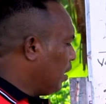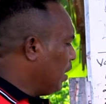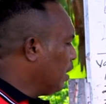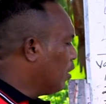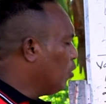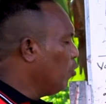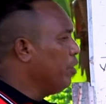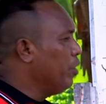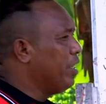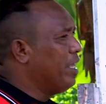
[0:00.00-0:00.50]

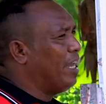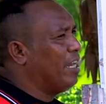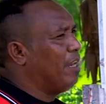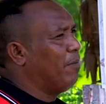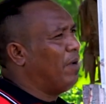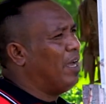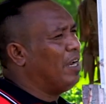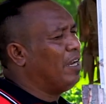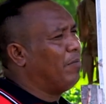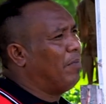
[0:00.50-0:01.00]
inklui iha
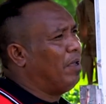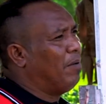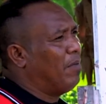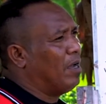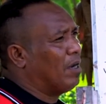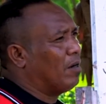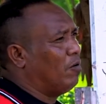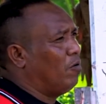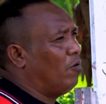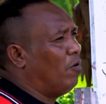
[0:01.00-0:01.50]
animal nebe
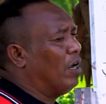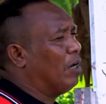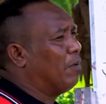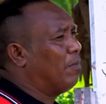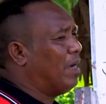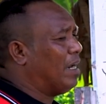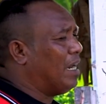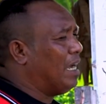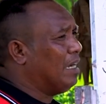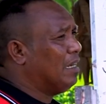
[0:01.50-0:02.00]
mak
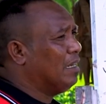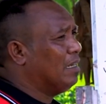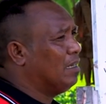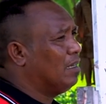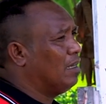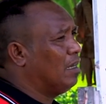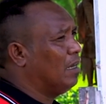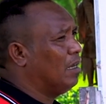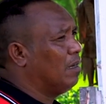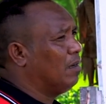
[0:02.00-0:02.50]
wan barak
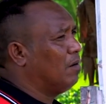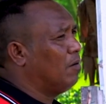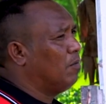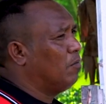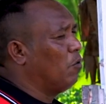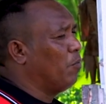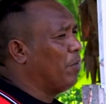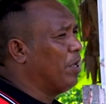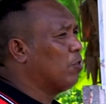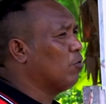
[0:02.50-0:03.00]

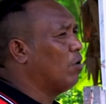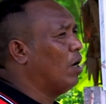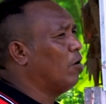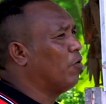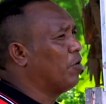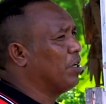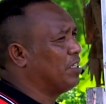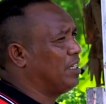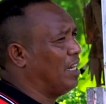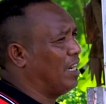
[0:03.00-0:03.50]
momentu
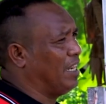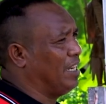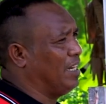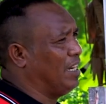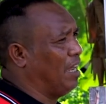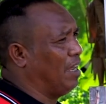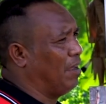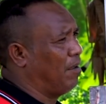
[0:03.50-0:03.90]
hauris dal